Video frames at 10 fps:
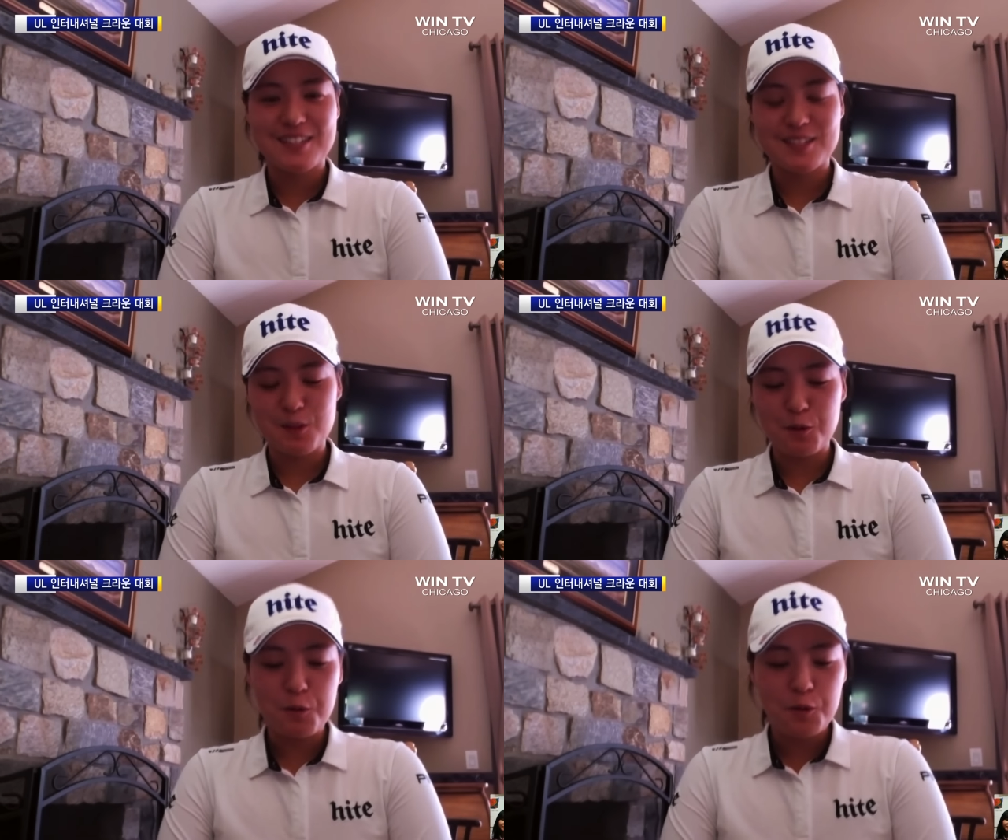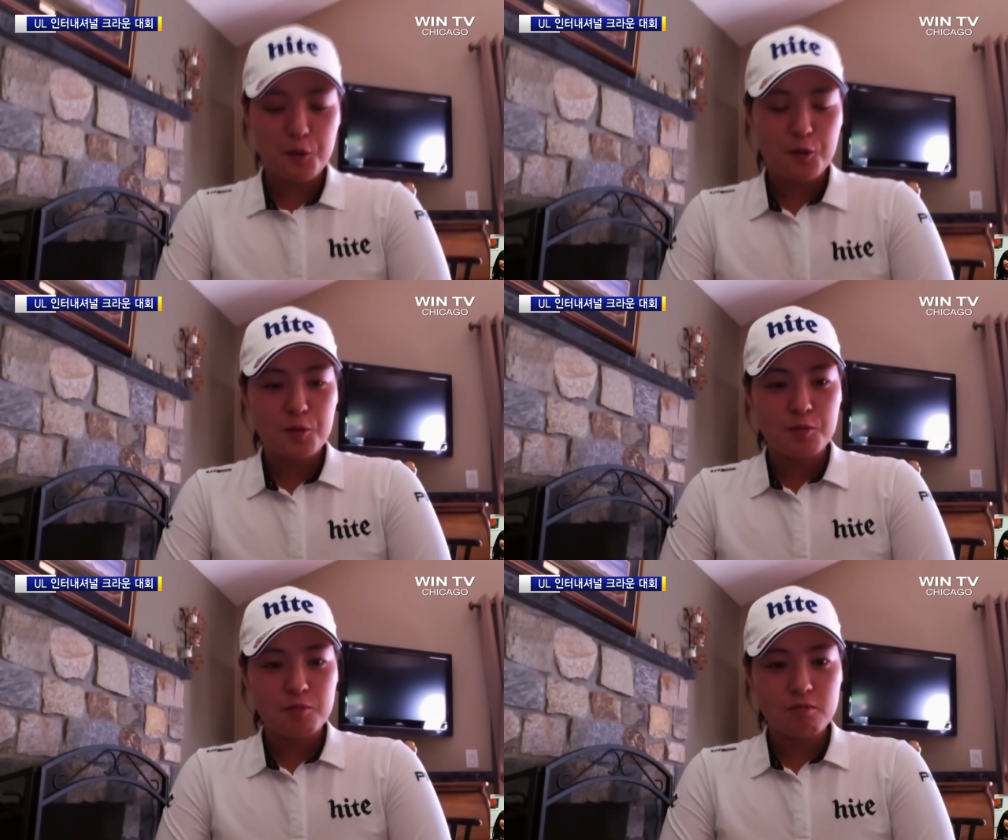그래서
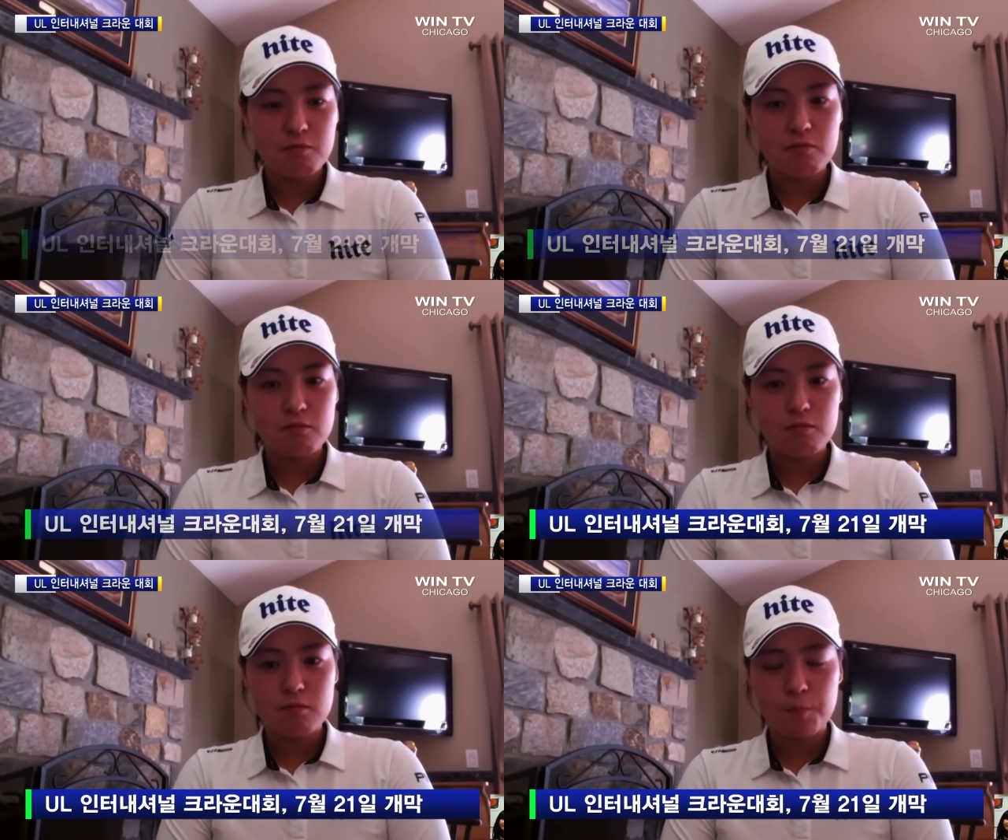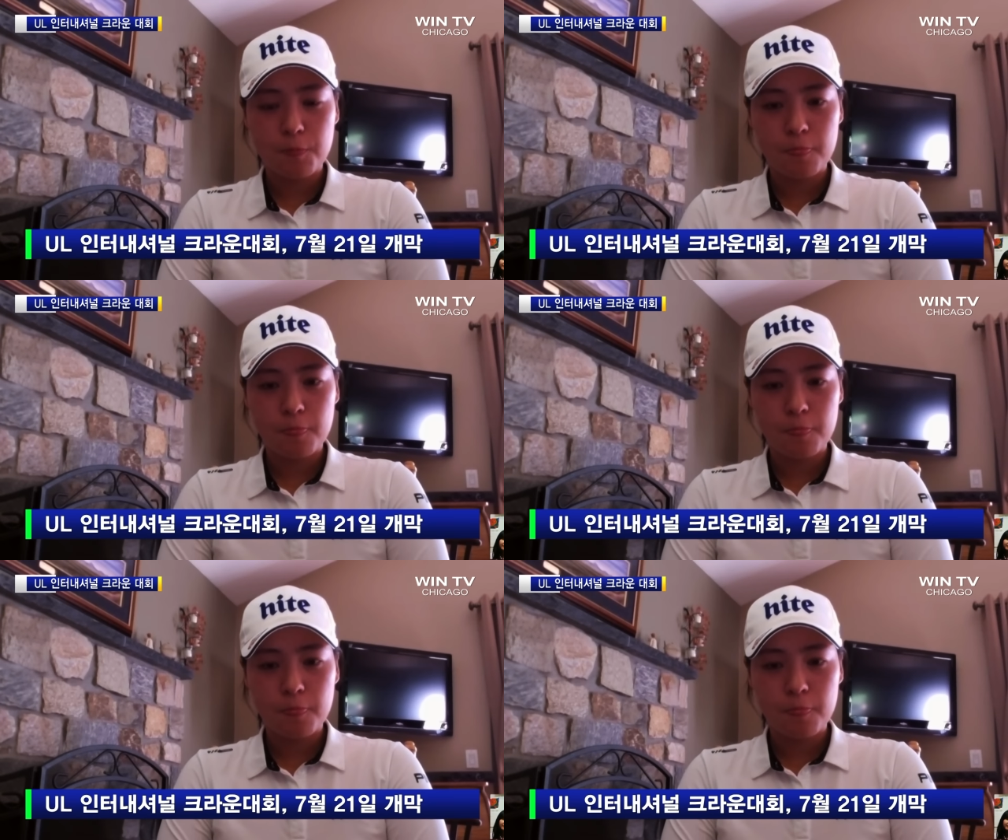음,